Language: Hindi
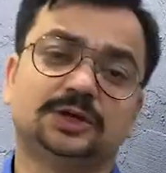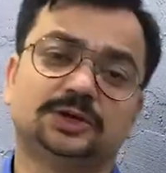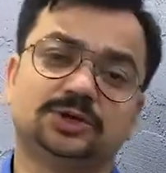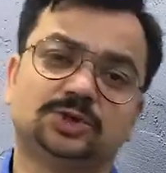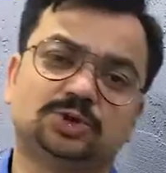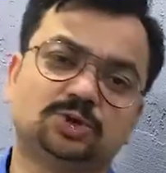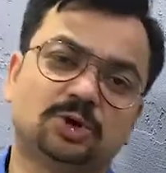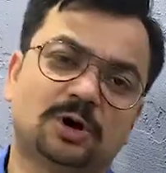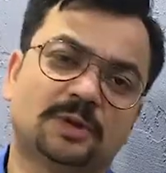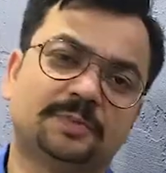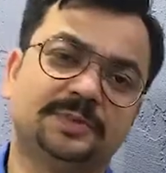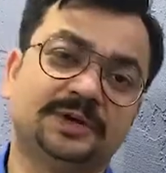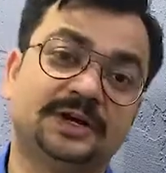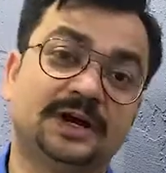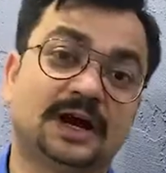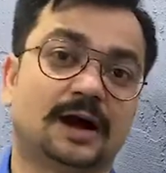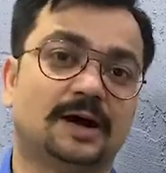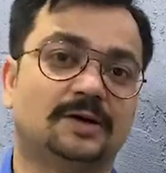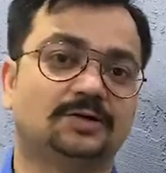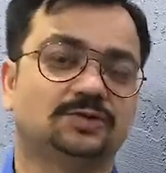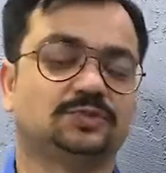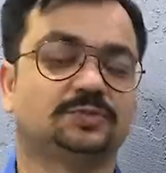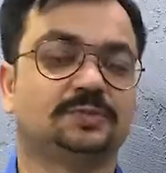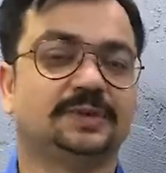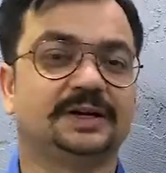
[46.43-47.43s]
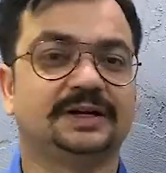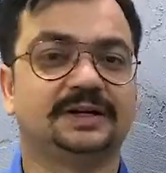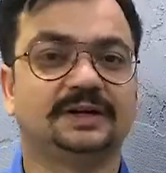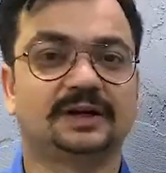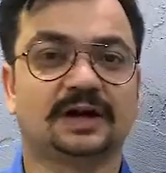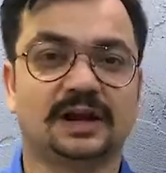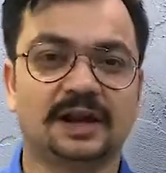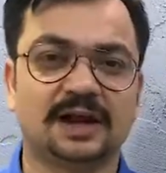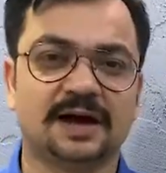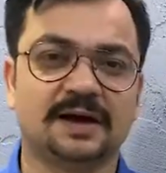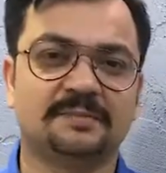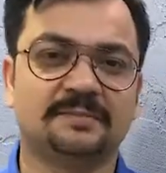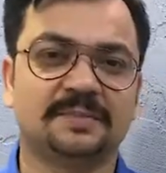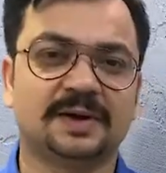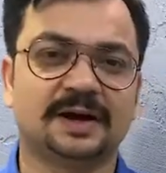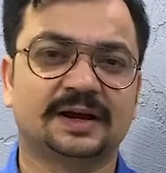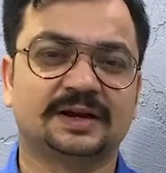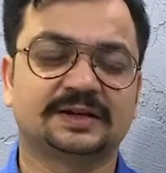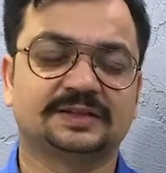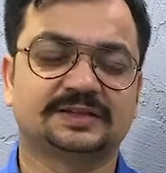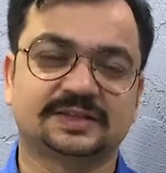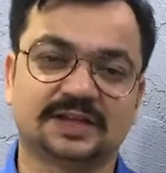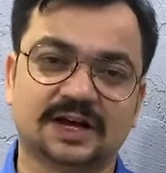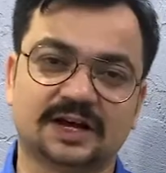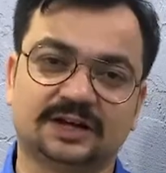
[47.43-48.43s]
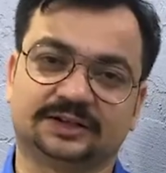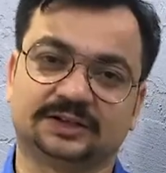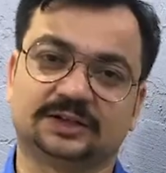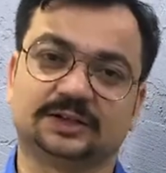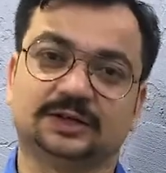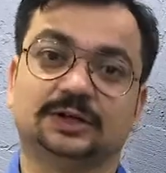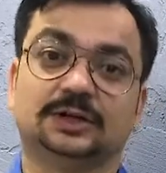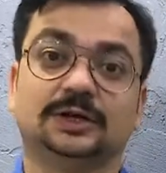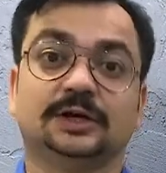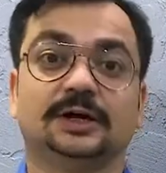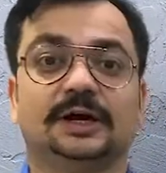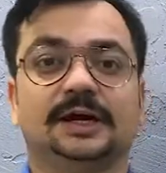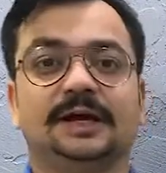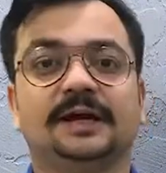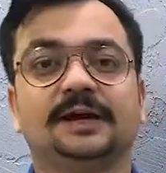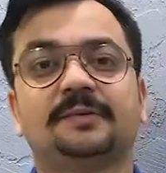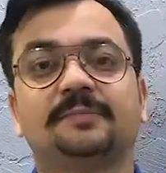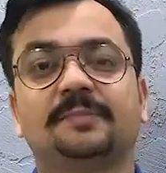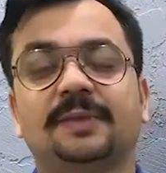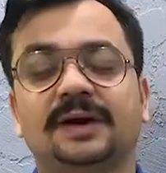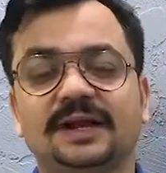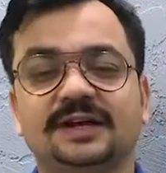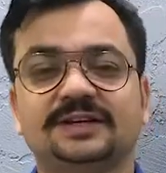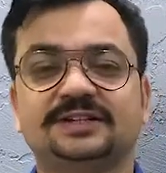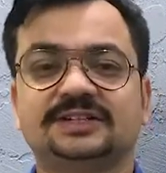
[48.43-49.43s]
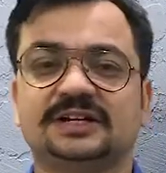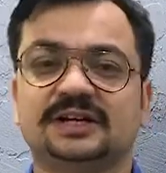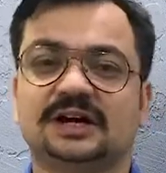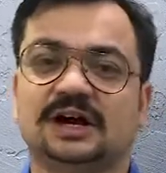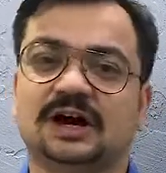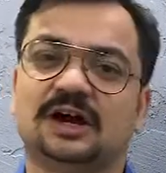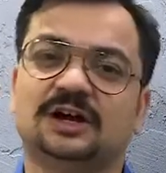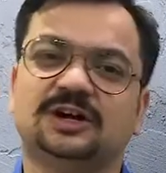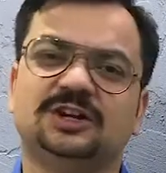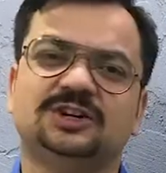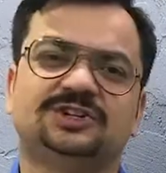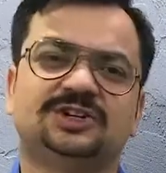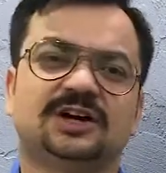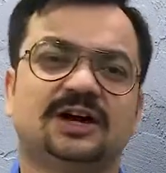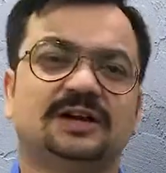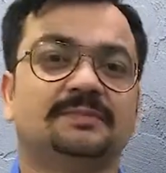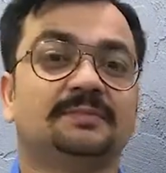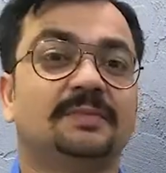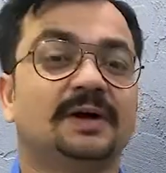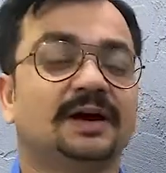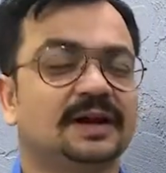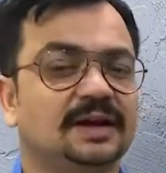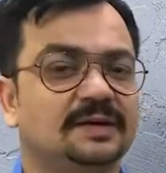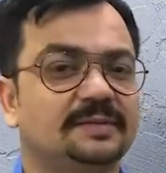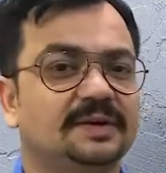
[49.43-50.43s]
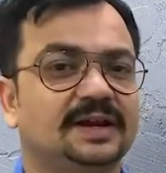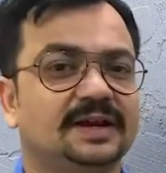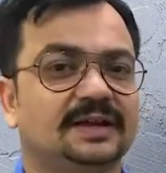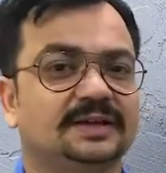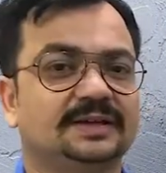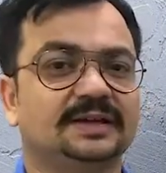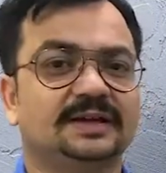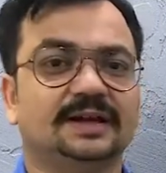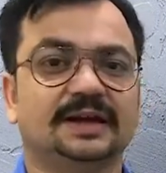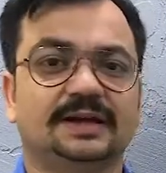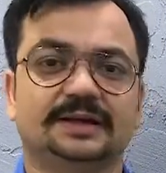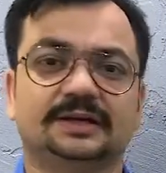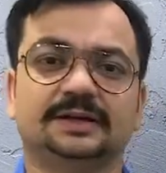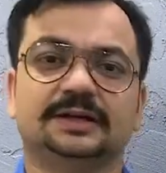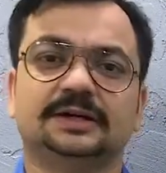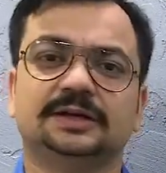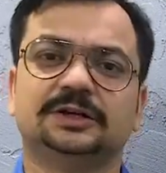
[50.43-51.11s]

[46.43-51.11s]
जो अपनी हाउसमेट कला अम्मा के साथ एक बड़े से आलिशान बंगले में रहती है